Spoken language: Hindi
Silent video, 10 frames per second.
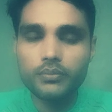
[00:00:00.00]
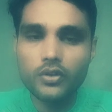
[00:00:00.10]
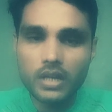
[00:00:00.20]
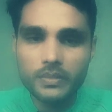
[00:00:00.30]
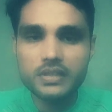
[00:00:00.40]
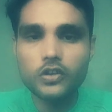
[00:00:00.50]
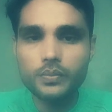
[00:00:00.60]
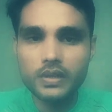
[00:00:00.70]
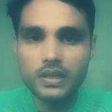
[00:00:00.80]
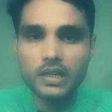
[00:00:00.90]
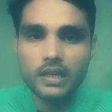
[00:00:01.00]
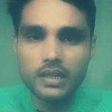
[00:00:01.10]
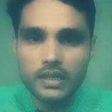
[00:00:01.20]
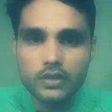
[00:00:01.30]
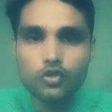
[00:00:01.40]
और एमएससी और पीएचडी के लिए
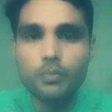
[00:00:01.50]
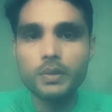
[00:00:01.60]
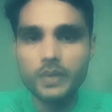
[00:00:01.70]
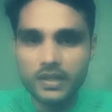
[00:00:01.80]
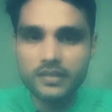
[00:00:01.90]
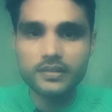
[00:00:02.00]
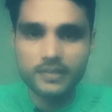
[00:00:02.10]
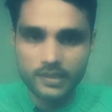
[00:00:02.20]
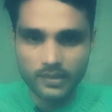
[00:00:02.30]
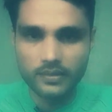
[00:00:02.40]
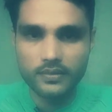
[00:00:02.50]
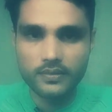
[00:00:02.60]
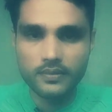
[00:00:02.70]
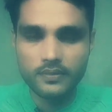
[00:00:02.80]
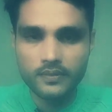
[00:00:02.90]
इस टॉपिक पे डिस्कस करेंगे
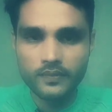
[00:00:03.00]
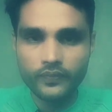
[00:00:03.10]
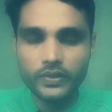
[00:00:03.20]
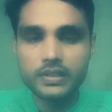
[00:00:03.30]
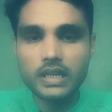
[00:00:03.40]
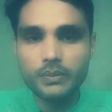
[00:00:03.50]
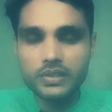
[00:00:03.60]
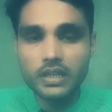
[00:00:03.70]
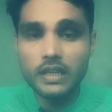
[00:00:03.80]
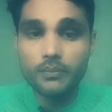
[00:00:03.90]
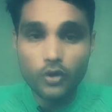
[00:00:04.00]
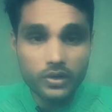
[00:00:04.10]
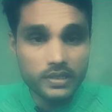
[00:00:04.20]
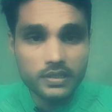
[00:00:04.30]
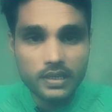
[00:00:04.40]
इसका बेसिकली
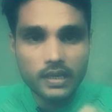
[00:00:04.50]
इंपॉर्टेंस क्या